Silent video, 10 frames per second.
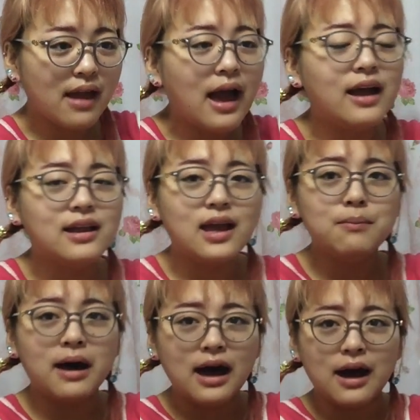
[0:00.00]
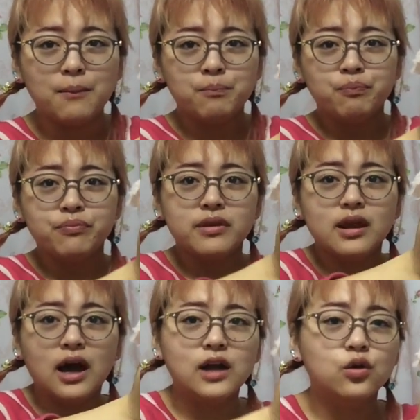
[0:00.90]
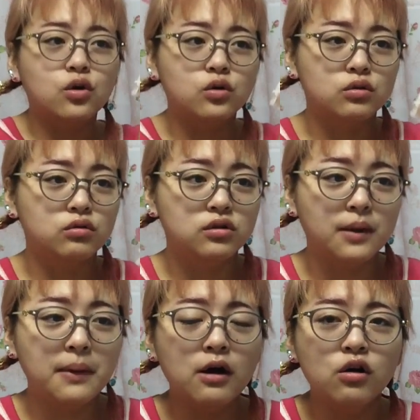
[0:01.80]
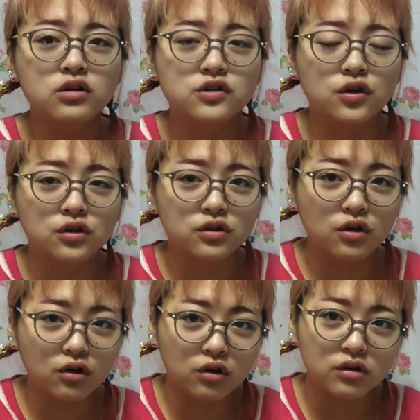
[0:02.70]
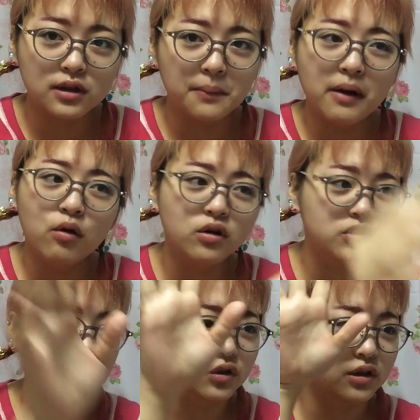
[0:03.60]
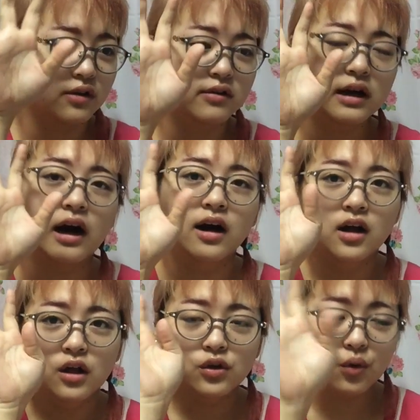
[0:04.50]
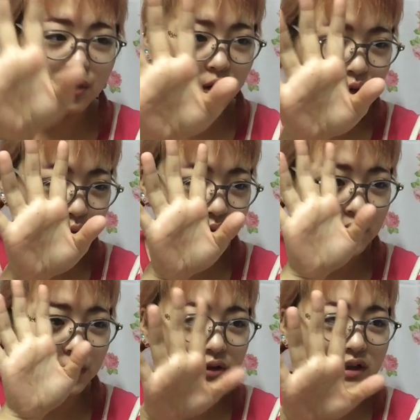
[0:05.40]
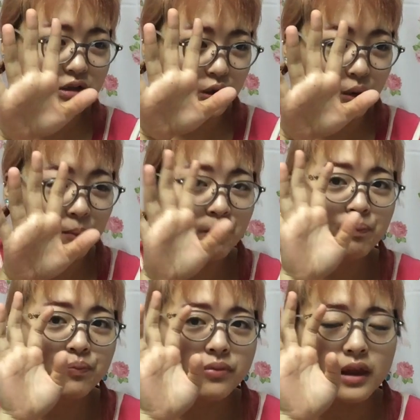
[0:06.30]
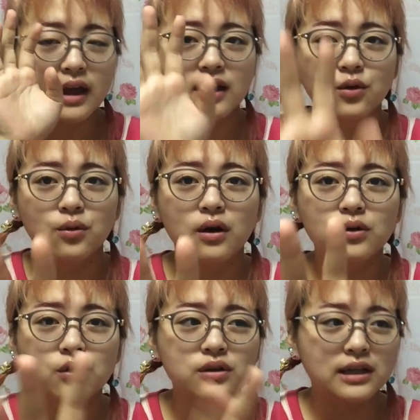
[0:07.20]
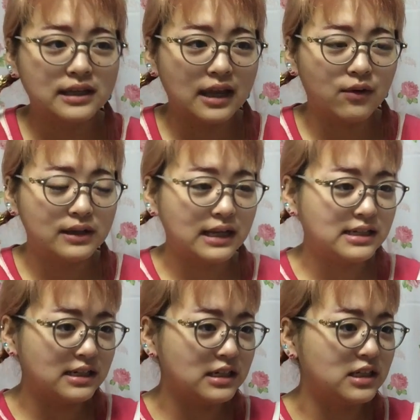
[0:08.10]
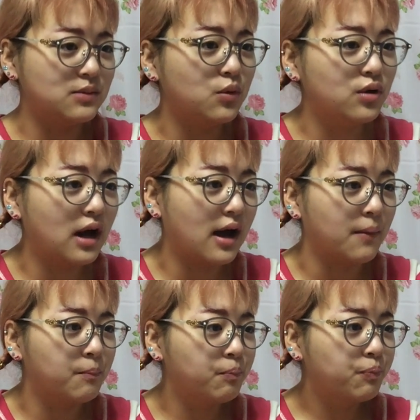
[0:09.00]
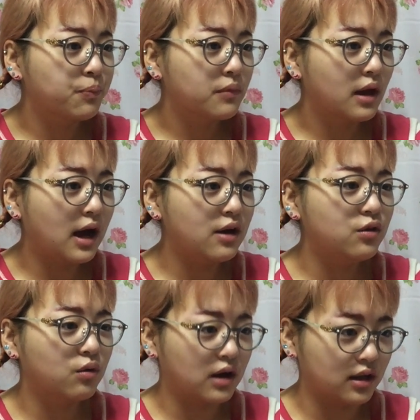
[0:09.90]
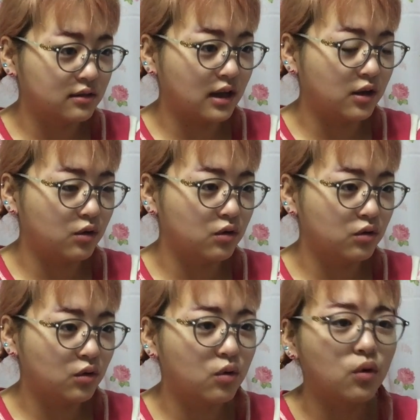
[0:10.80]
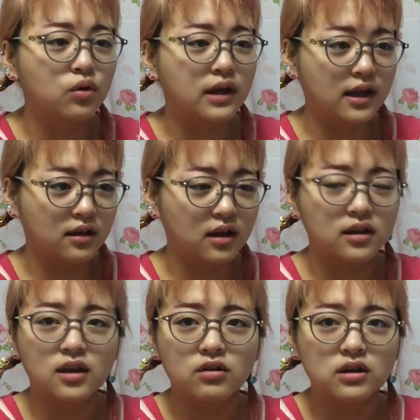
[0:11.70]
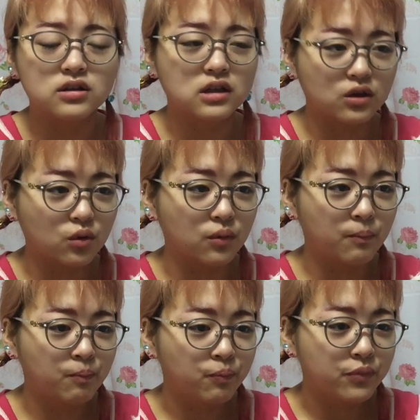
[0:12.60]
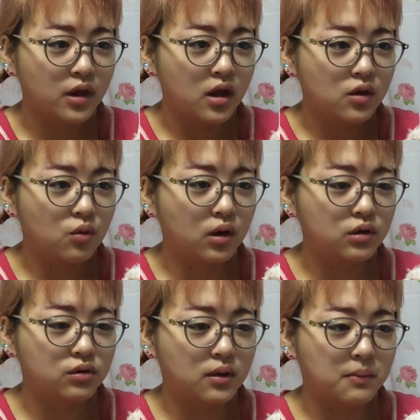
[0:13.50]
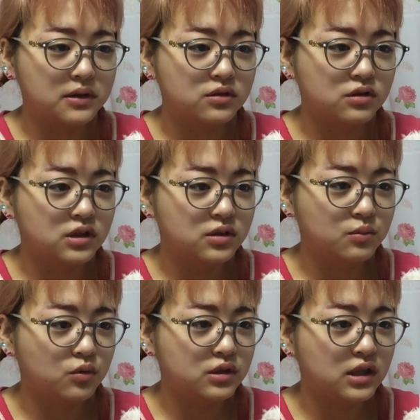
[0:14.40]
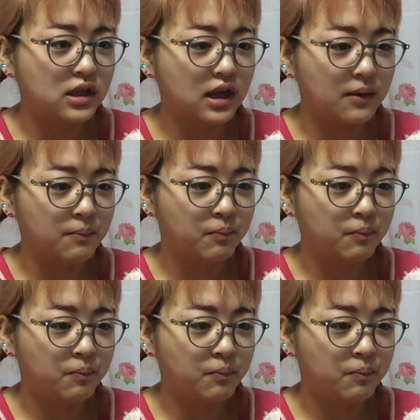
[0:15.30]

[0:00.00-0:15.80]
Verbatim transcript: はい。で、今、あの、生放送の、生放送っていうか、動画を撮ってるんですよ。で、動画を撮ってて、私に質問があるのかっていうところでやってるんですけど、動画撮ってます質問してね